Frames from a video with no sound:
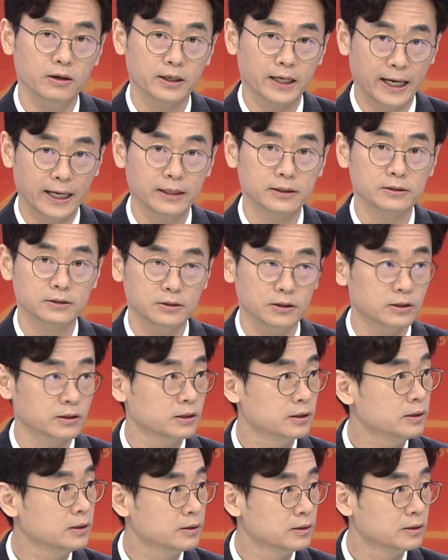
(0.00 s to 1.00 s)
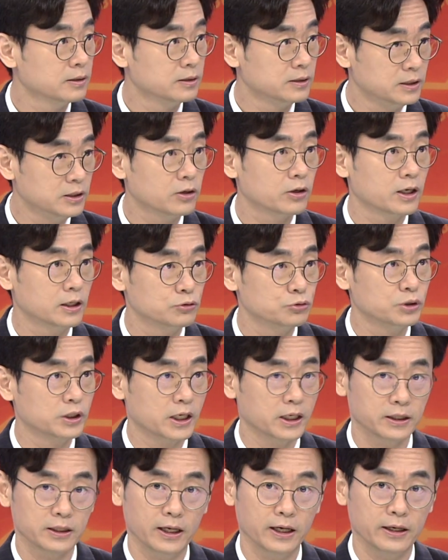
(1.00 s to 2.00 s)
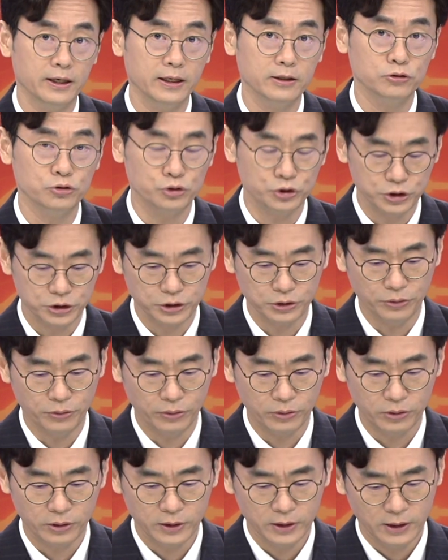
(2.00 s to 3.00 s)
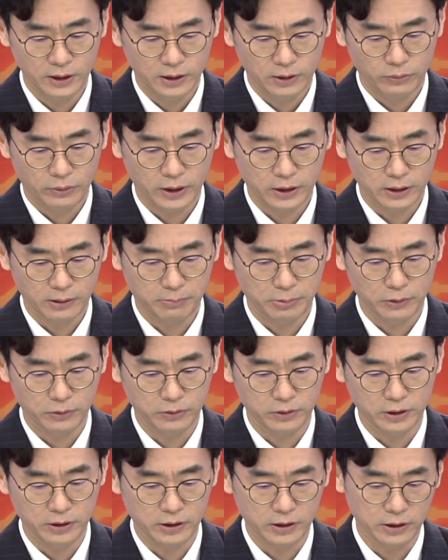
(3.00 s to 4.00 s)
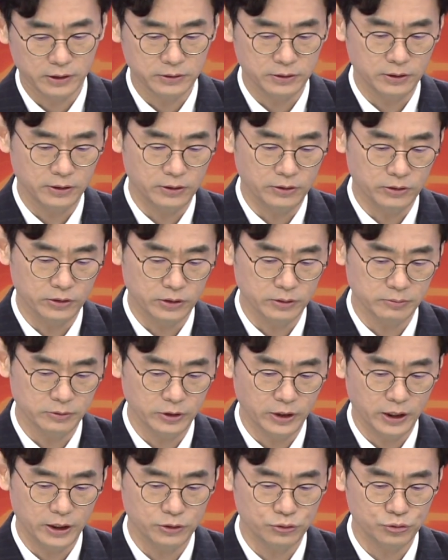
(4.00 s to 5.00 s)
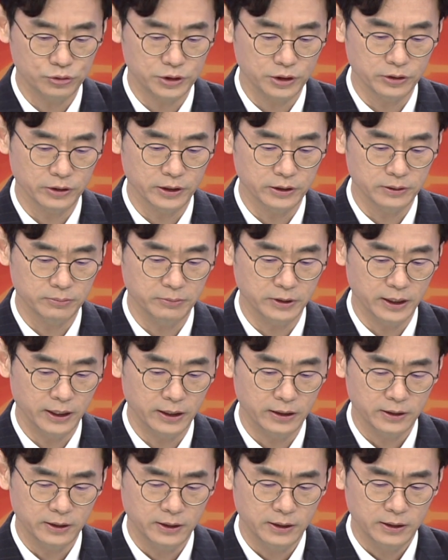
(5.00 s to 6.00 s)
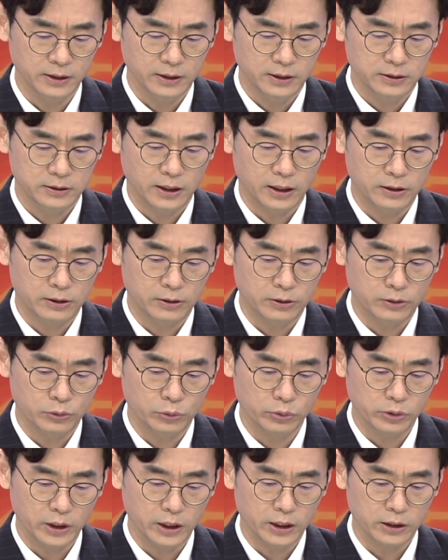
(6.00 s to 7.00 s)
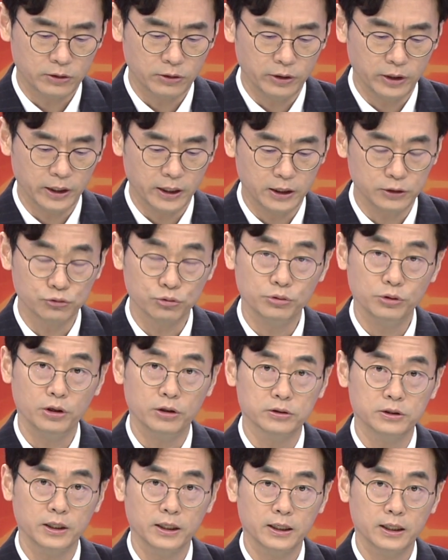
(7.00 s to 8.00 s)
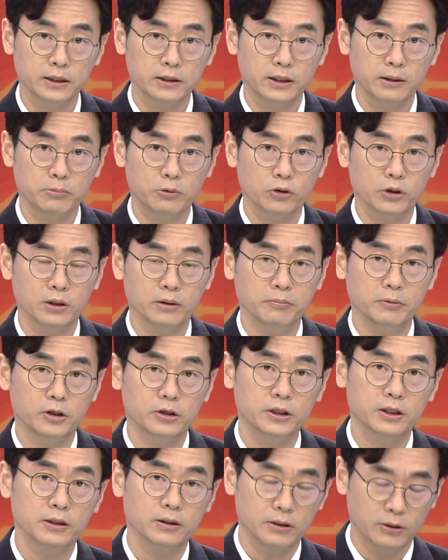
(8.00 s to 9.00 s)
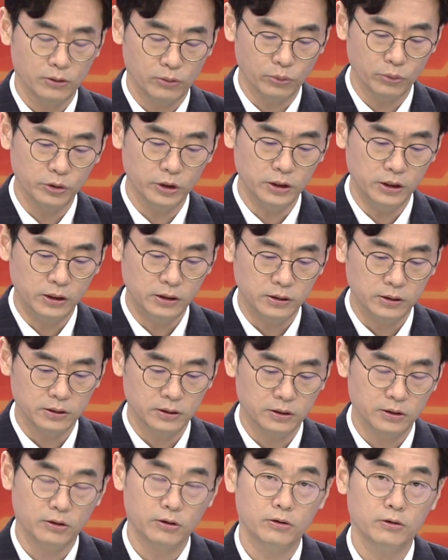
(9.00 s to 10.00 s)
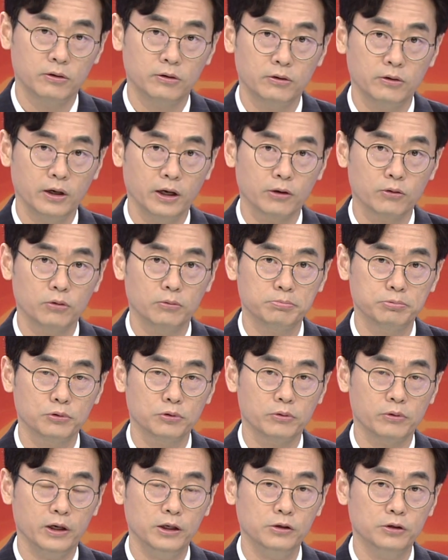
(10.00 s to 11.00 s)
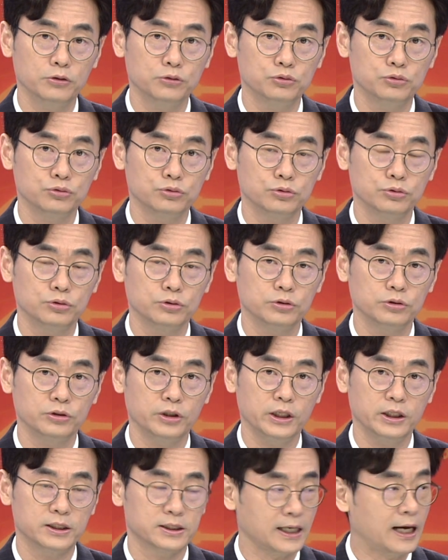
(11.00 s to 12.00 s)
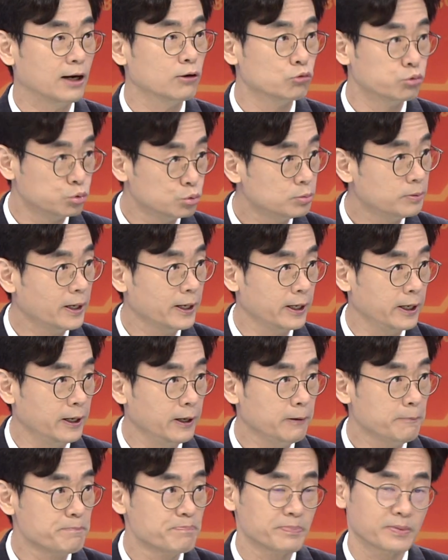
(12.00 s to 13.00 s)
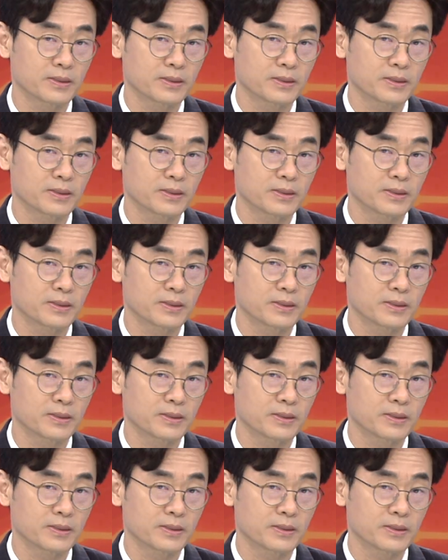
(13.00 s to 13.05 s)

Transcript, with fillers: 가능성을 이어갈 수 있겠다라는 취지로 황 대표님께서 언급을 해 주신 것 같습니다. 자, 여기에 더해가지고요, 생각을 해보게 되면은 오늘 에코프로 관련주들이 장 후반에